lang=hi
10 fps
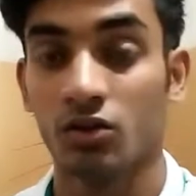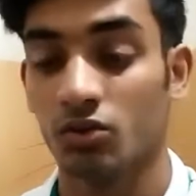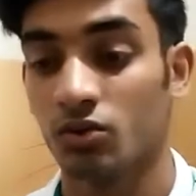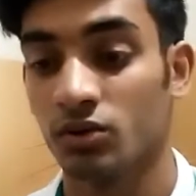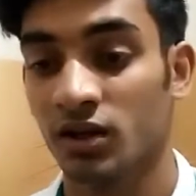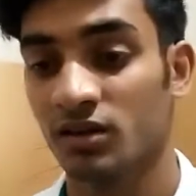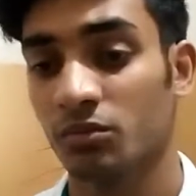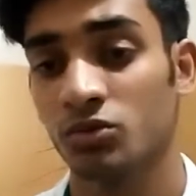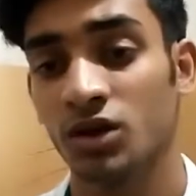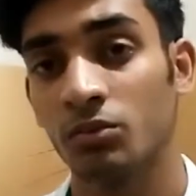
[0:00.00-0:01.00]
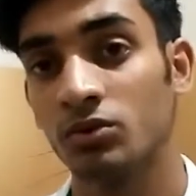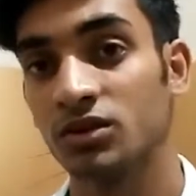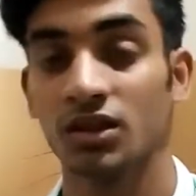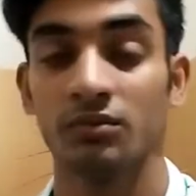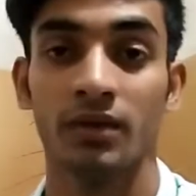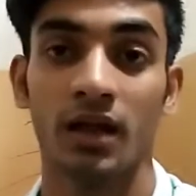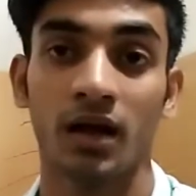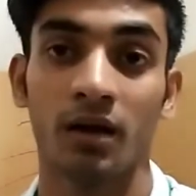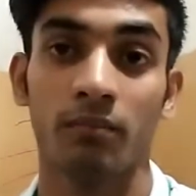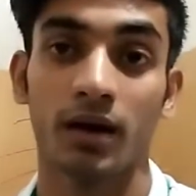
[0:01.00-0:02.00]
तो ये सब कुछ आपको इसके अंदर
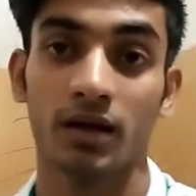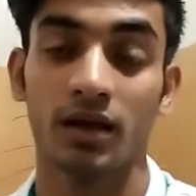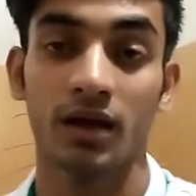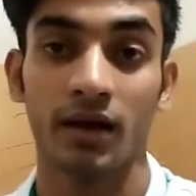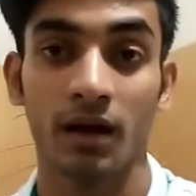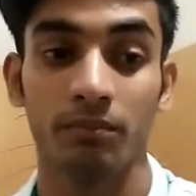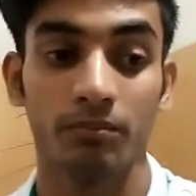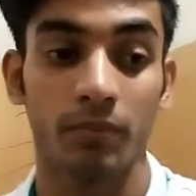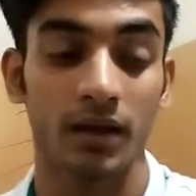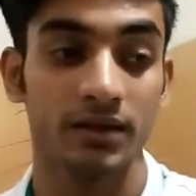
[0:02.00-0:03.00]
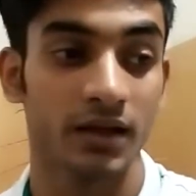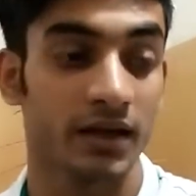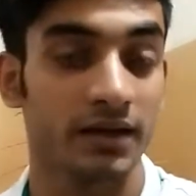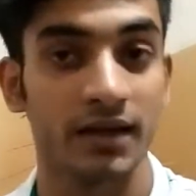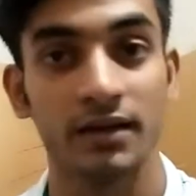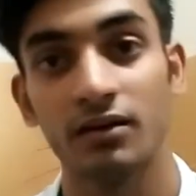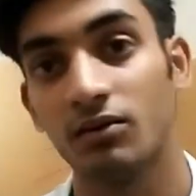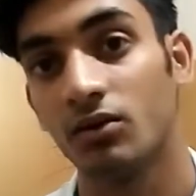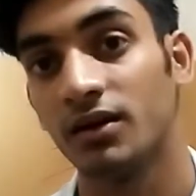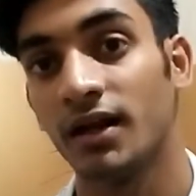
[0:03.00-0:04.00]
मिलेगा बाकी अगर आप बात करेंगे टेन
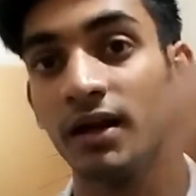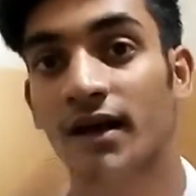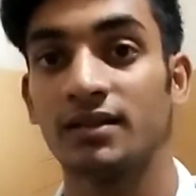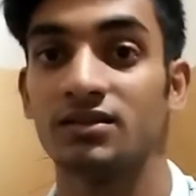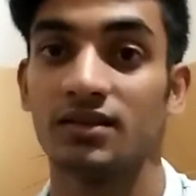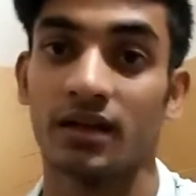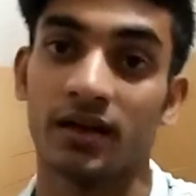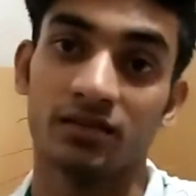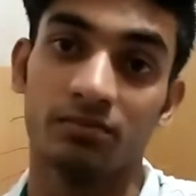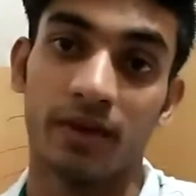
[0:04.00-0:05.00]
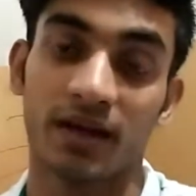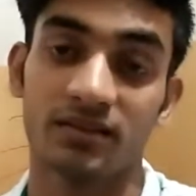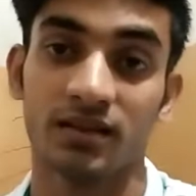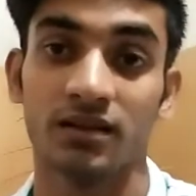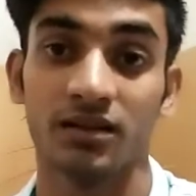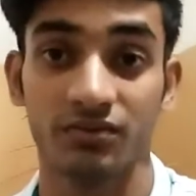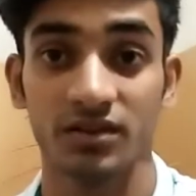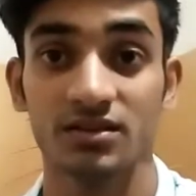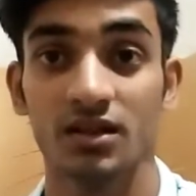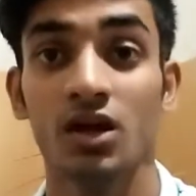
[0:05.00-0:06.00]
और टेन एस टेन एस मैक्स के अंदर
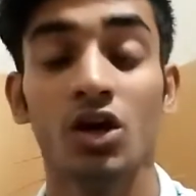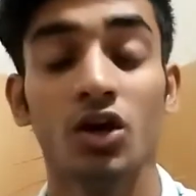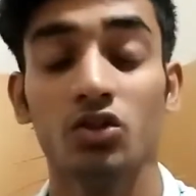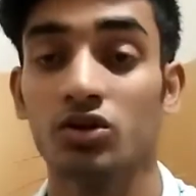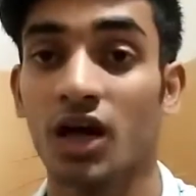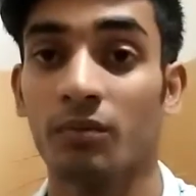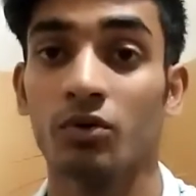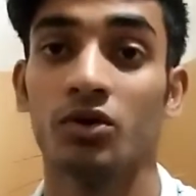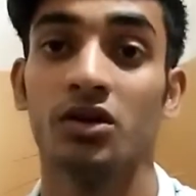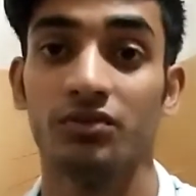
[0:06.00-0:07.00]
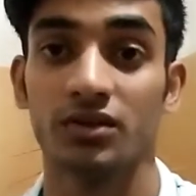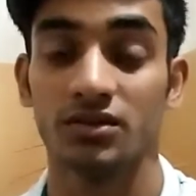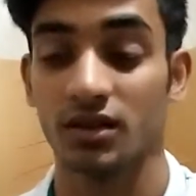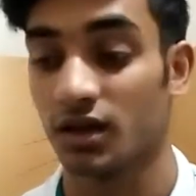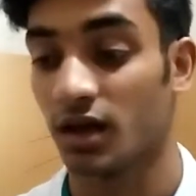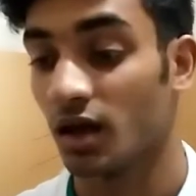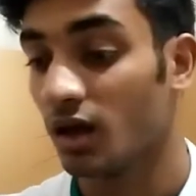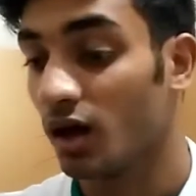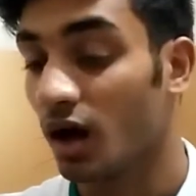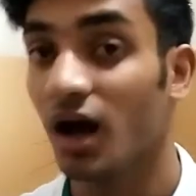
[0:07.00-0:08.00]
डिफरेंस की तो यहाँ पे कोई डिफरेंस नहीं है
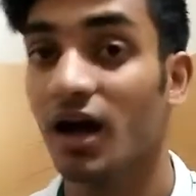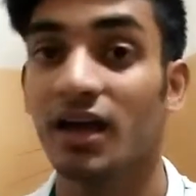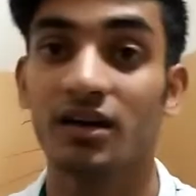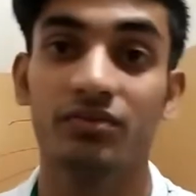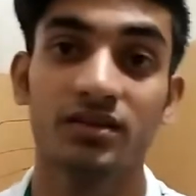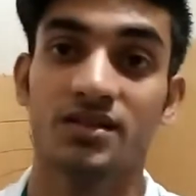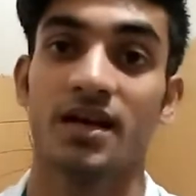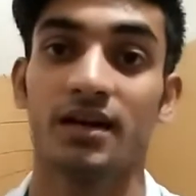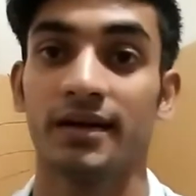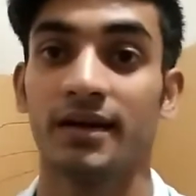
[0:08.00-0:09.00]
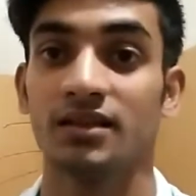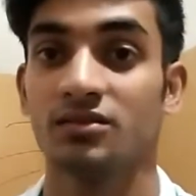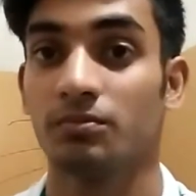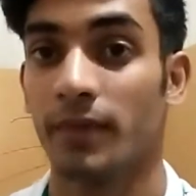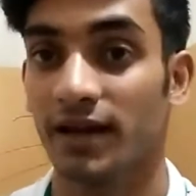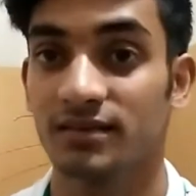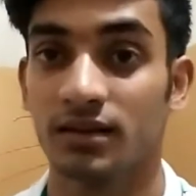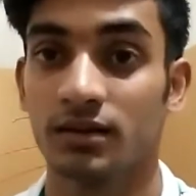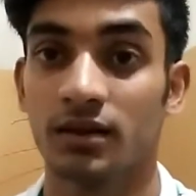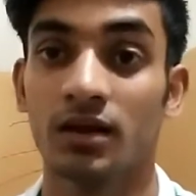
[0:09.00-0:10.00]
हाँ एक डिफरेंस है टेन एस मैक्स के
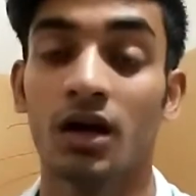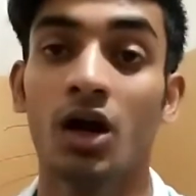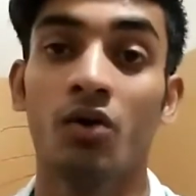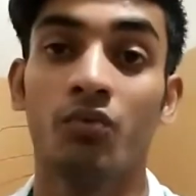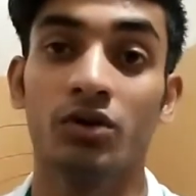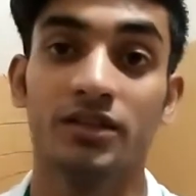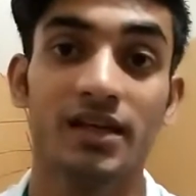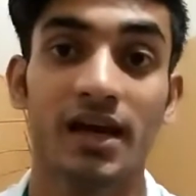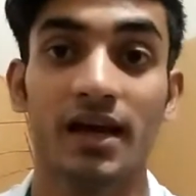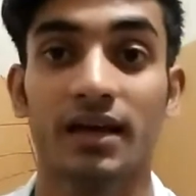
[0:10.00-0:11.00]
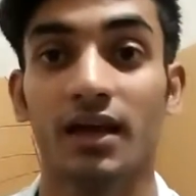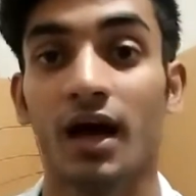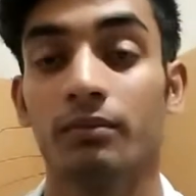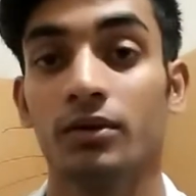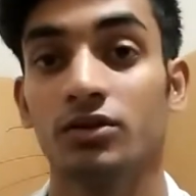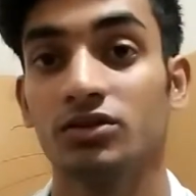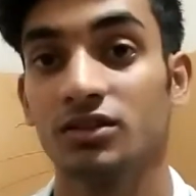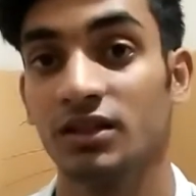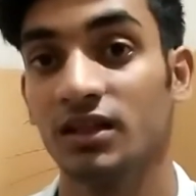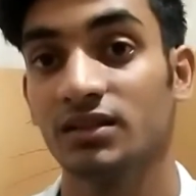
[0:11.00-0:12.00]
अंदर वो ये है कि आपके जो
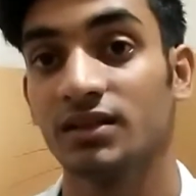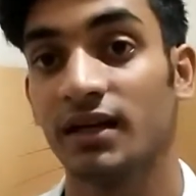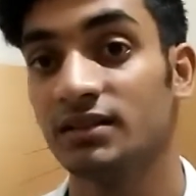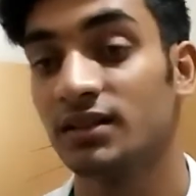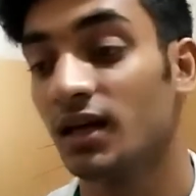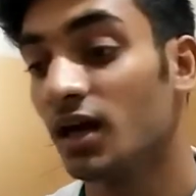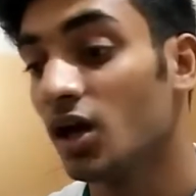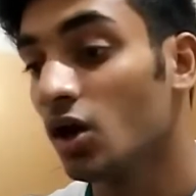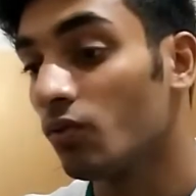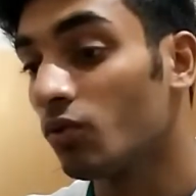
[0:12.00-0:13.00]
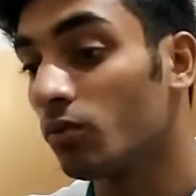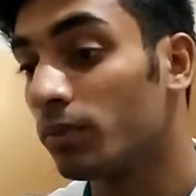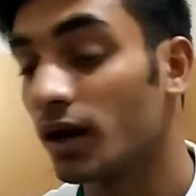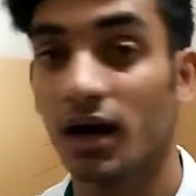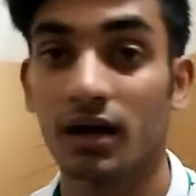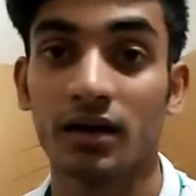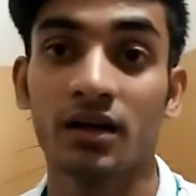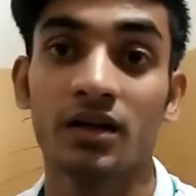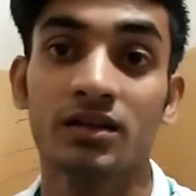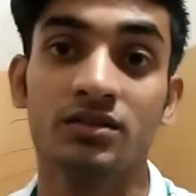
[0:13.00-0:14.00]
स्क्रीन का साइज़ है वो बढ़ाकर
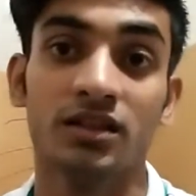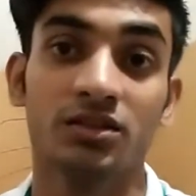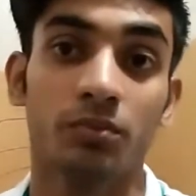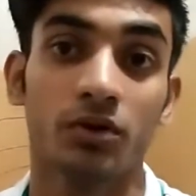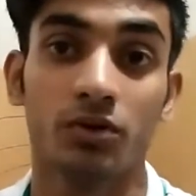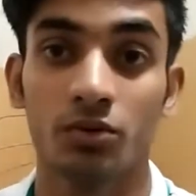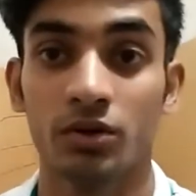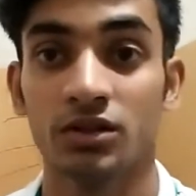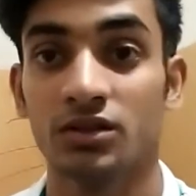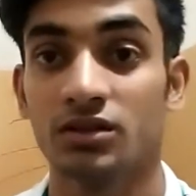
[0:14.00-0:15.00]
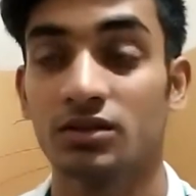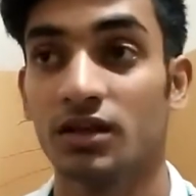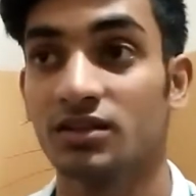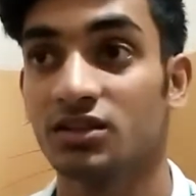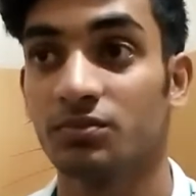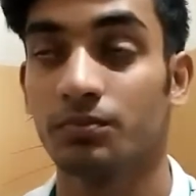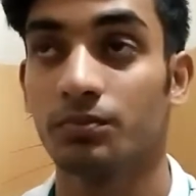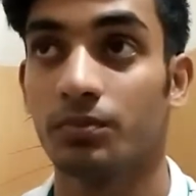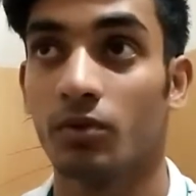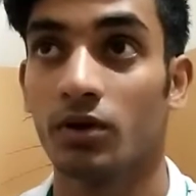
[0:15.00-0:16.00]
कर सिक्स पॉइंट टू इंचज़ या सिक्स
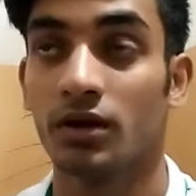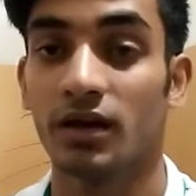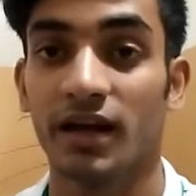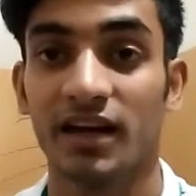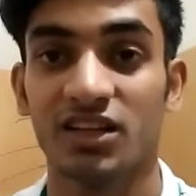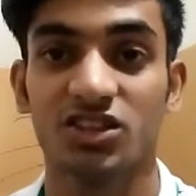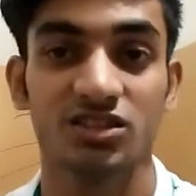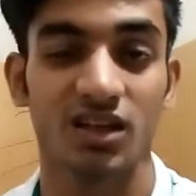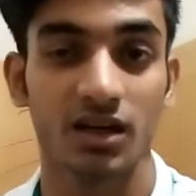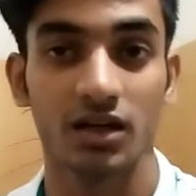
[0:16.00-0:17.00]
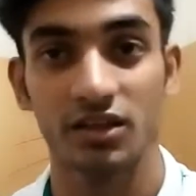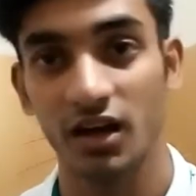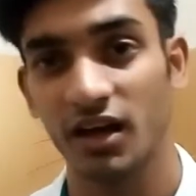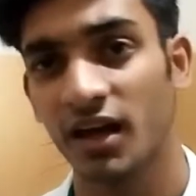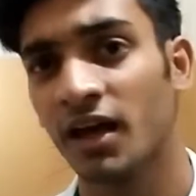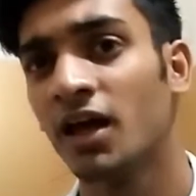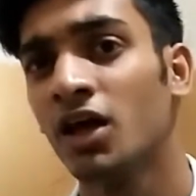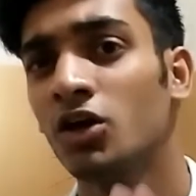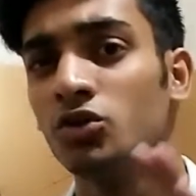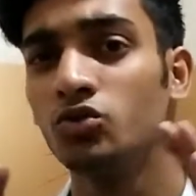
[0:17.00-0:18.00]
पॉइंट एट तक कर दिया गया
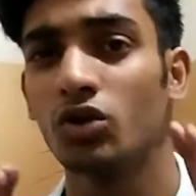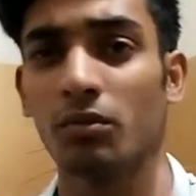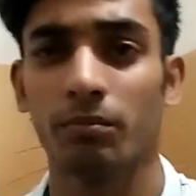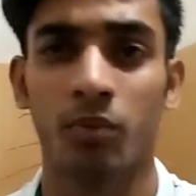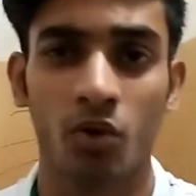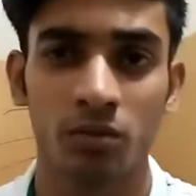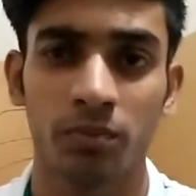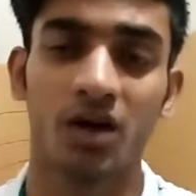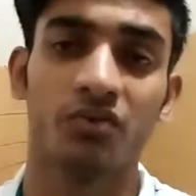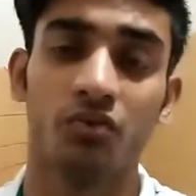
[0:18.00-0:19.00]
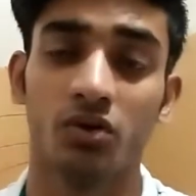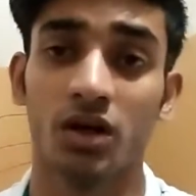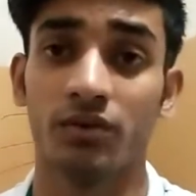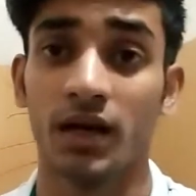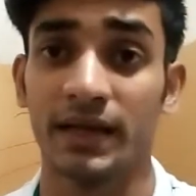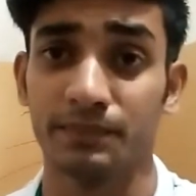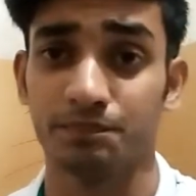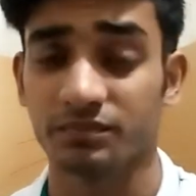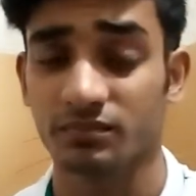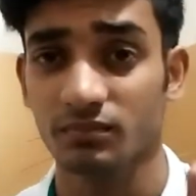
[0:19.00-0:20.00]
है जो कि बहुत बड़ा फ़ोन होने वाला है
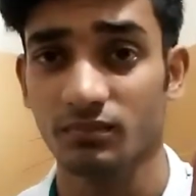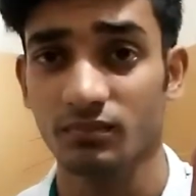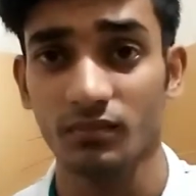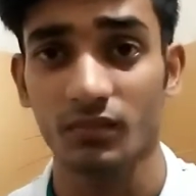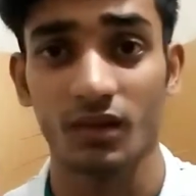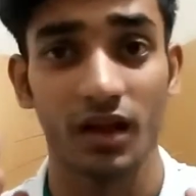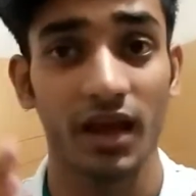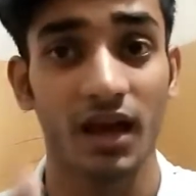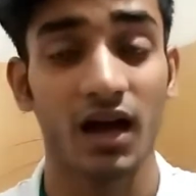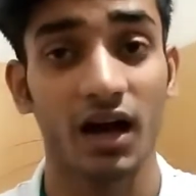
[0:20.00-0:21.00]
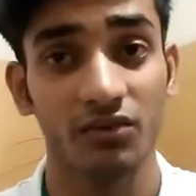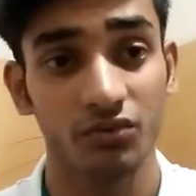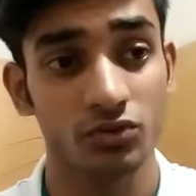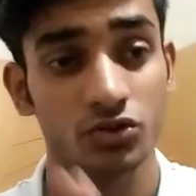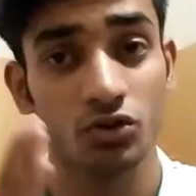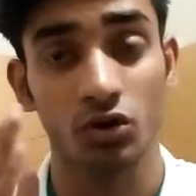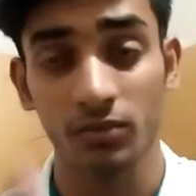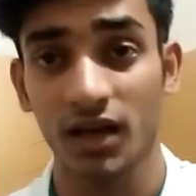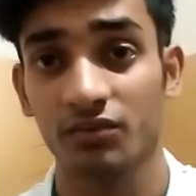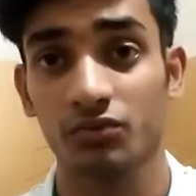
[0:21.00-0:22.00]
एक आईफोन जो
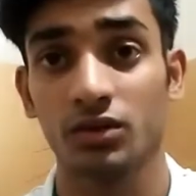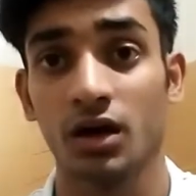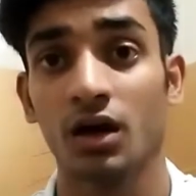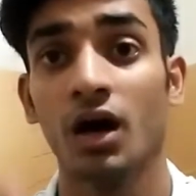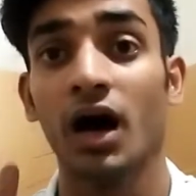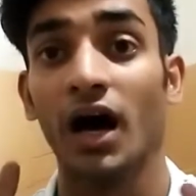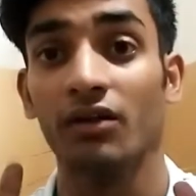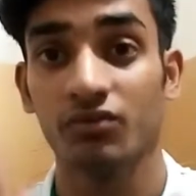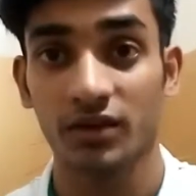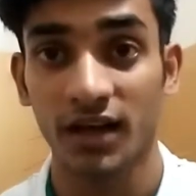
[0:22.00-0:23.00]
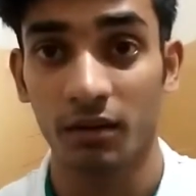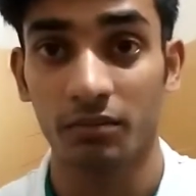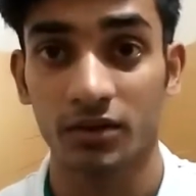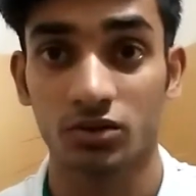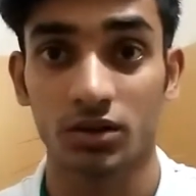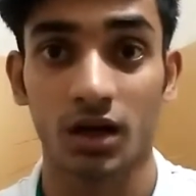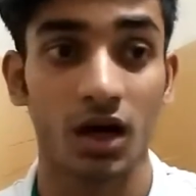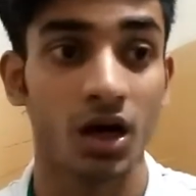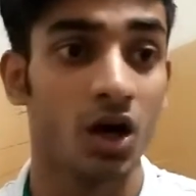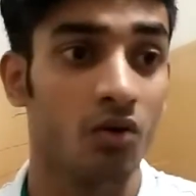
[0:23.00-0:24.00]
नॉर्मल आईफोन था आईफोन टेन आपके पास जो था
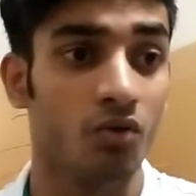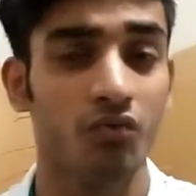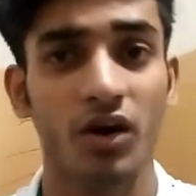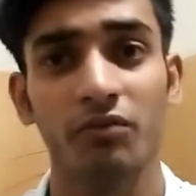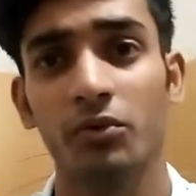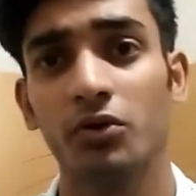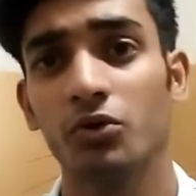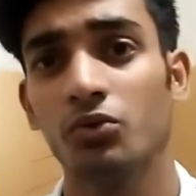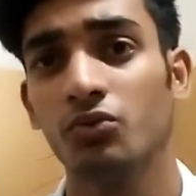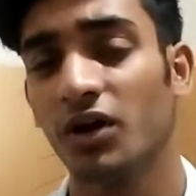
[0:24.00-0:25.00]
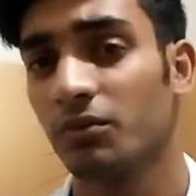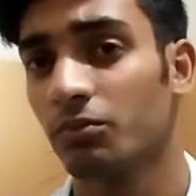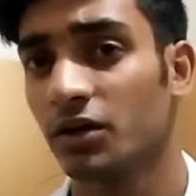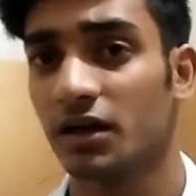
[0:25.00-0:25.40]
वो फाइव पॉइंट टू फाइव पॉइंट